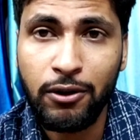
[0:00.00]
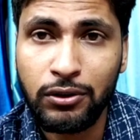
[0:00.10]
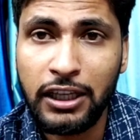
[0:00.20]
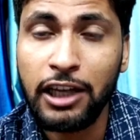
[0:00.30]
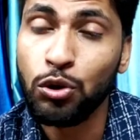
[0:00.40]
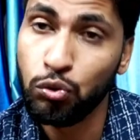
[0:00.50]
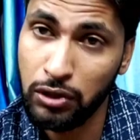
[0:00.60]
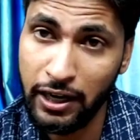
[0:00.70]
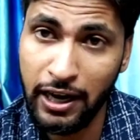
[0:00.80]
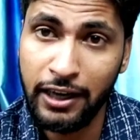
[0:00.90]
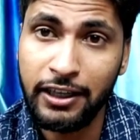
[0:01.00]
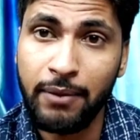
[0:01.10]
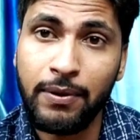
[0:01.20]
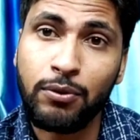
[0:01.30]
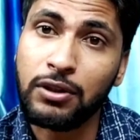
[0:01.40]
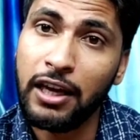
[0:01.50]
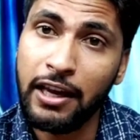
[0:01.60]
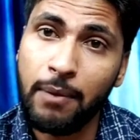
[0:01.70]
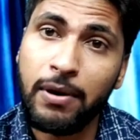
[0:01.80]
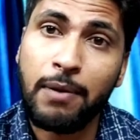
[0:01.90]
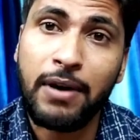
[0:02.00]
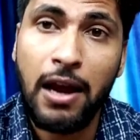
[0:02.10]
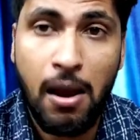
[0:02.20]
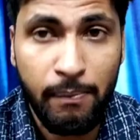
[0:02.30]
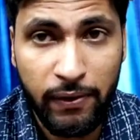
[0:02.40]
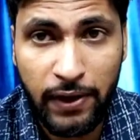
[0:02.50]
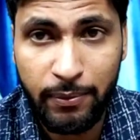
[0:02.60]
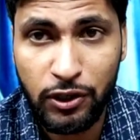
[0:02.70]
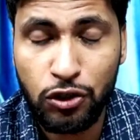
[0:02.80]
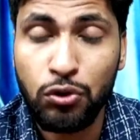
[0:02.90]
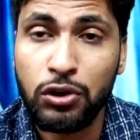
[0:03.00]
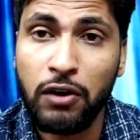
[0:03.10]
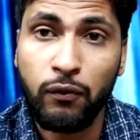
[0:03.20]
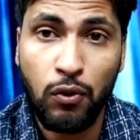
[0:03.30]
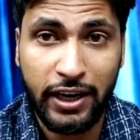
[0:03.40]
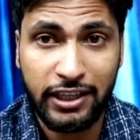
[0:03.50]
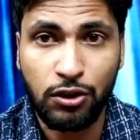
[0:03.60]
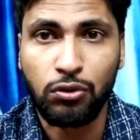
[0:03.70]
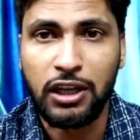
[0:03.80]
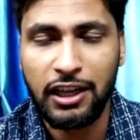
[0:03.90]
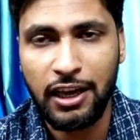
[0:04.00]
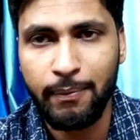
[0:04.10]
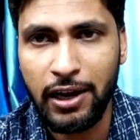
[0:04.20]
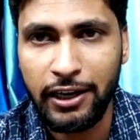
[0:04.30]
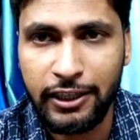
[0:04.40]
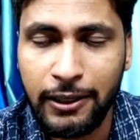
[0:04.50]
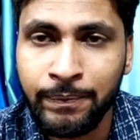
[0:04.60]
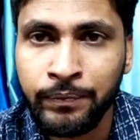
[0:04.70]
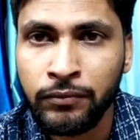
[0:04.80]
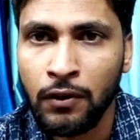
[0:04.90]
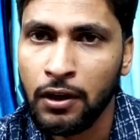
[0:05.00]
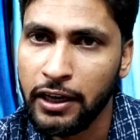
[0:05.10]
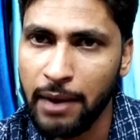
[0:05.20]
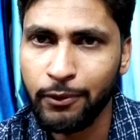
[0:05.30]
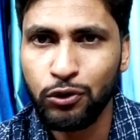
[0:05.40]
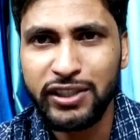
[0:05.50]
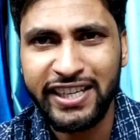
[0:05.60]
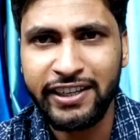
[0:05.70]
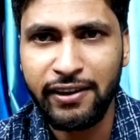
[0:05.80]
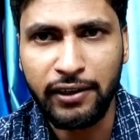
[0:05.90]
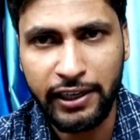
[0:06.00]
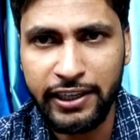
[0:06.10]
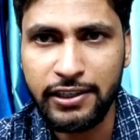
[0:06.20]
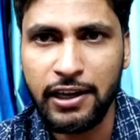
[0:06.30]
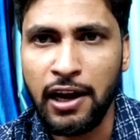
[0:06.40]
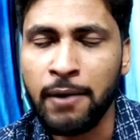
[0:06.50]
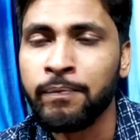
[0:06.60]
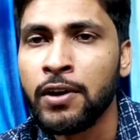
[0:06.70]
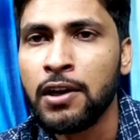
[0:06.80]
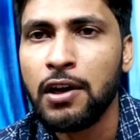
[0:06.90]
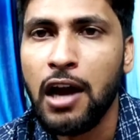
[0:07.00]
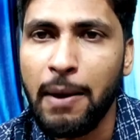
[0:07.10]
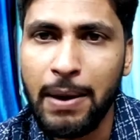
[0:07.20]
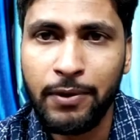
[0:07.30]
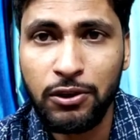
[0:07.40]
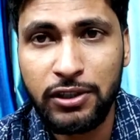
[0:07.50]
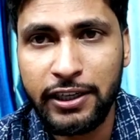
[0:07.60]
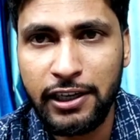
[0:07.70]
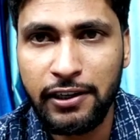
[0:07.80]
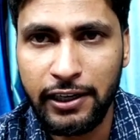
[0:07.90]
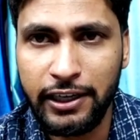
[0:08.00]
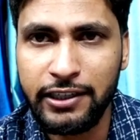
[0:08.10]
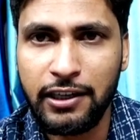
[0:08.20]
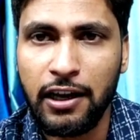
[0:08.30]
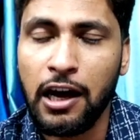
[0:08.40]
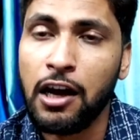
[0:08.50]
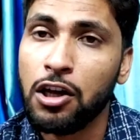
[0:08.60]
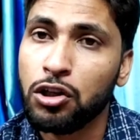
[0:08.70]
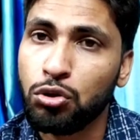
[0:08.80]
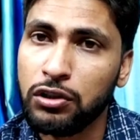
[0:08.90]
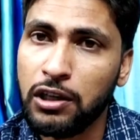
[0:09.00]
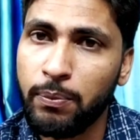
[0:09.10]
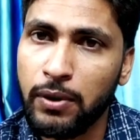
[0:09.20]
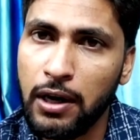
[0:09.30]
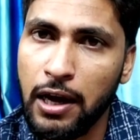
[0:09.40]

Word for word: क्या होता है दूसरा कारण ये भी होता है यहाँ पर आपका एम्पलीफायर भी डिस्टोर होता है वो कैसे होता है देखिए मान लीजिए कि आपने जो सिग्नल रिलीज़ करा अब आपने जो सिग्नल रिलीज़ करा तो जब